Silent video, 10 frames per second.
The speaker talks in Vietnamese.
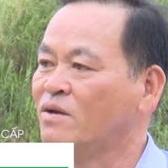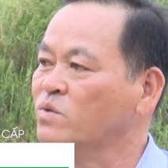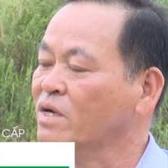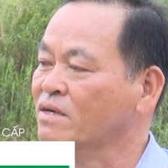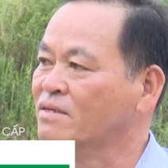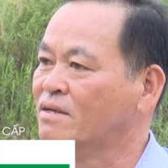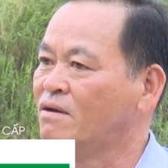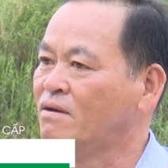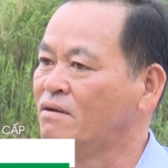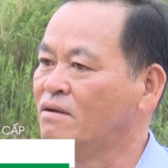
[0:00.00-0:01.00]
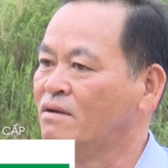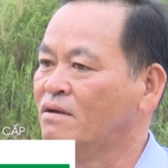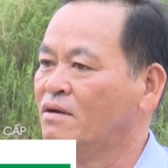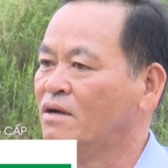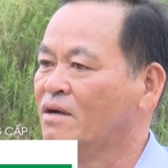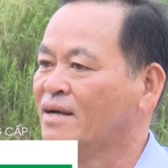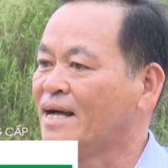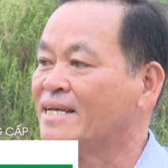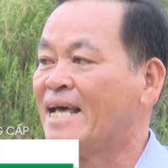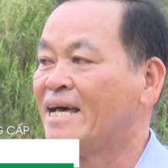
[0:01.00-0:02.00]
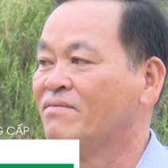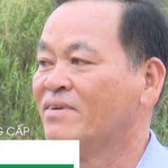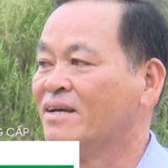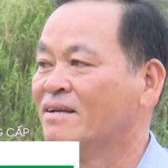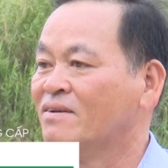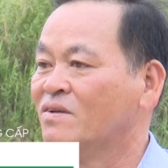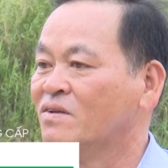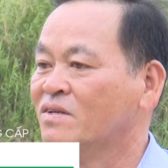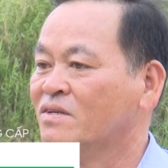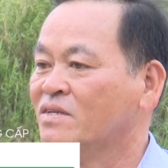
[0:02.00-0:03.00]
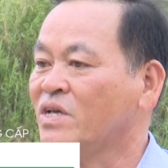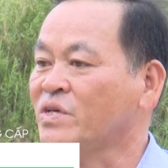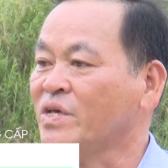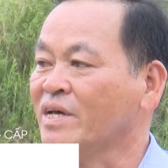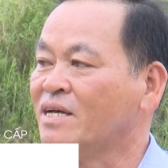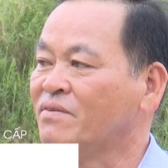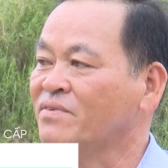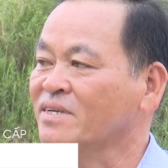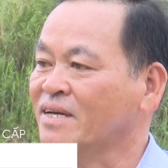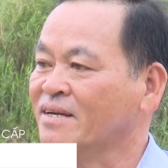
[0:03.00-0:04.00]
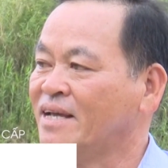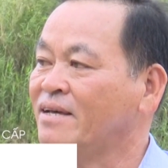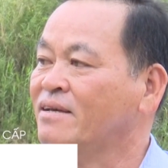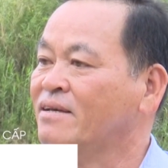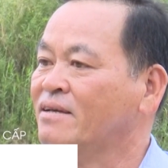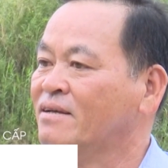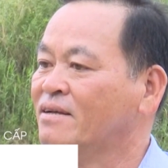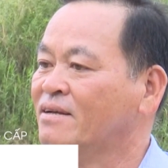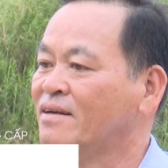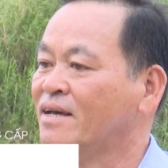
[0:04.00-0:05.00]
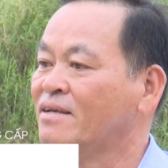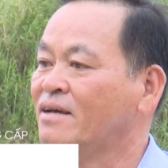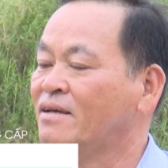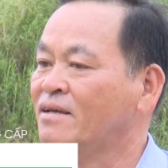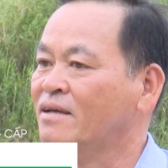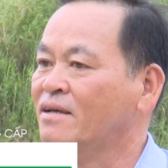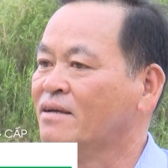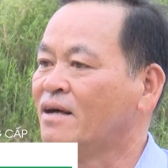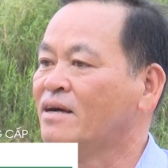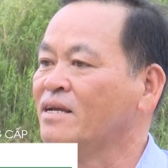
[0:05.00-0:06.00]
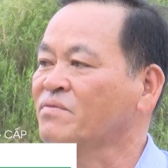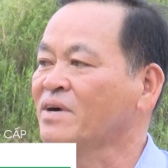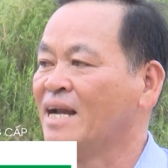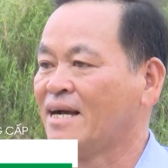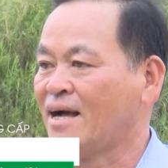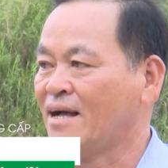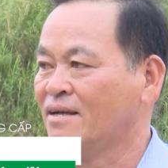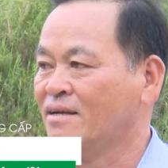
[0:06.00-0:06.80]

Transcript: đối tượng thì nó cắt dây và nó di chuyển các phương tiện đi đến các địa phương lân cận,